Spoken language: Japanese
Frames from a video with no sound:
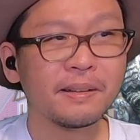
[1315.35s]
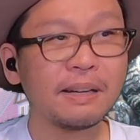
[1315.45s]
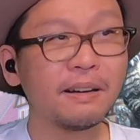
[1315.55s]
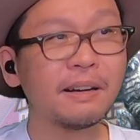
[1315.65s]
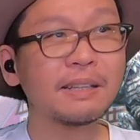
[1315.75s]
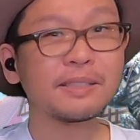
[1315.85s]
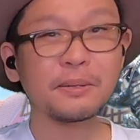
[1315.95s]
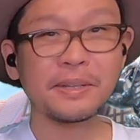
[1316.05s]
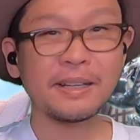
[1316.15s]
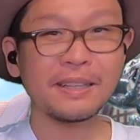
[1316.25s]
ああ、
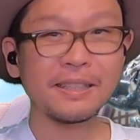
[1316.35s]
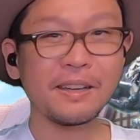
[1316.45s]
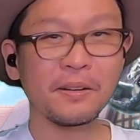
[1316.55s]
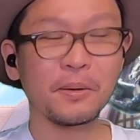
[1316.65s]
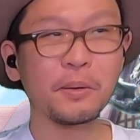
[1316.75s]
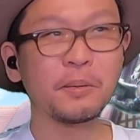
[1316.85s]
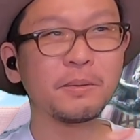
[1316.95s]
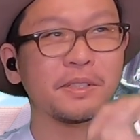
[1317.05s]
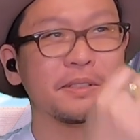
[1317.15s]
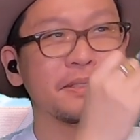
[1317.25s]
それがあれだよ。
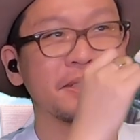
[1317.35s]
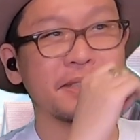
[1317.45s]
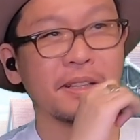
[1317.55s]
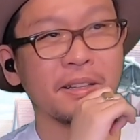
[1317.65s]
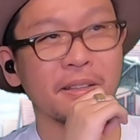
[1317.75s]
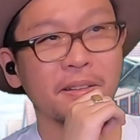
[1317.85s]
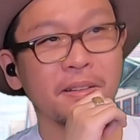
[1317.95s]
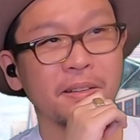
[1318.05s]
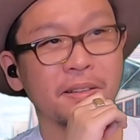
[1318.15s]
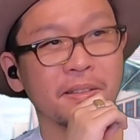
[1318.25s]
オープニングでさ、
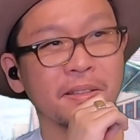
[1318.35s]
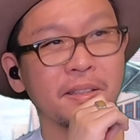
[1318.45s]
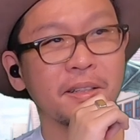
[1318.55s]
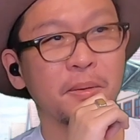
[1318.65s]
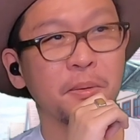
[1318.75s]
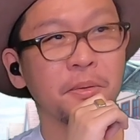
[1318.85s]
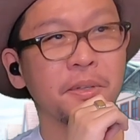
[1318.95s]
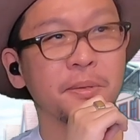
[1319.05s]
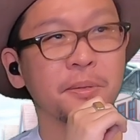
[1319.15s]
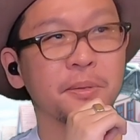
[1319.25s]
いた
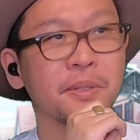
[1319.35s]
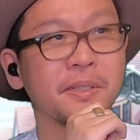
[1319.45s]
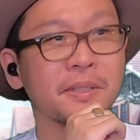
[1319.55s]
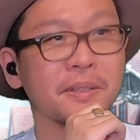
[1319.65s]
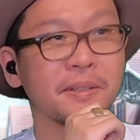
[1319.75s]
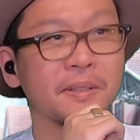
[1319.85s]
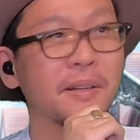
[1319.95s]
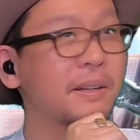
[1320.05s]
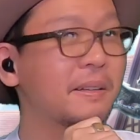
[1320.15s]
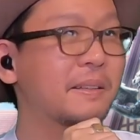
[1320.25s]
女の人なんじゃない？
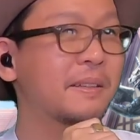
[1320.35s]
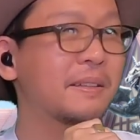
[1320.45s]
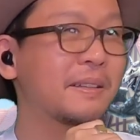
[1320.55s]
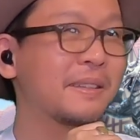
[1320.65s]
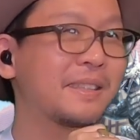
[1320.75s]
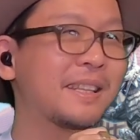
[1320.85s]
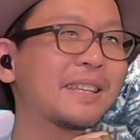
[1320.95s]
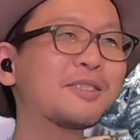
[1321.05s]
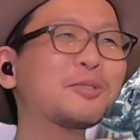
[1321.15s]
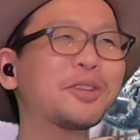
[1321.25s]
ああ、い
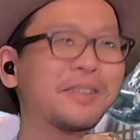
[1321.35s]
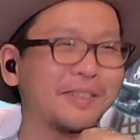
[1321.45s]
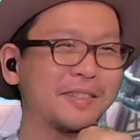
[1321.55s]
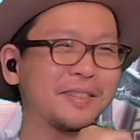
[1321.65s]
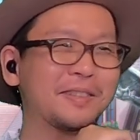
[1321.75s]
なそうだね。